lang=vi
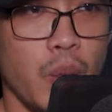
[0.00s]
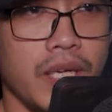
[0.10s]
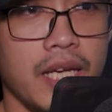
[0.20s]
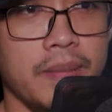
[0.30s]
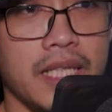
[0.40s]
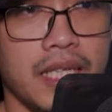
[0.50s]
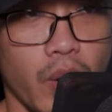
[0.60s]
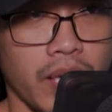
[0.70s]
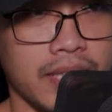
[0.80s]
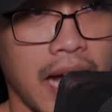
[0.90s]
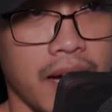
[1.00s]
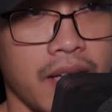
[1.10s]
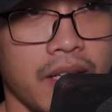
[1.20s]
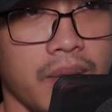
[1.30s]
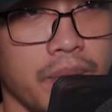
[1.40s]
khoanh chân ngồi ở đó,
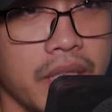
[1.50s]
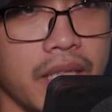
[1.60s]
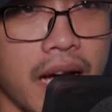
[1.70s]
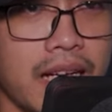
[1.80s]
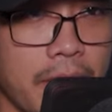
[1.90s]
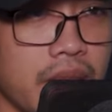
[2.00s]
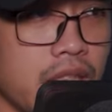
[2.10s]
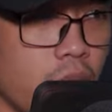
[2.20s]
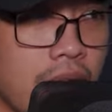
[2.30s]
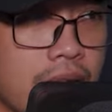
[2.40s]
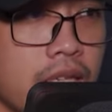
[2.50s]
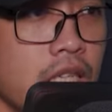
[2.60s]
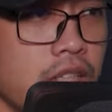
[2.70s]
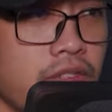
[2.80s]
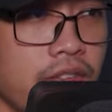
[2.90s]
trên đỉnh đầu tản mát
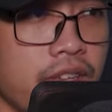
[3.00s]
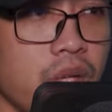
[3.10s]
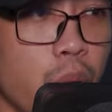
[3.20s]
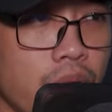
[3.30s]
ra một khí tức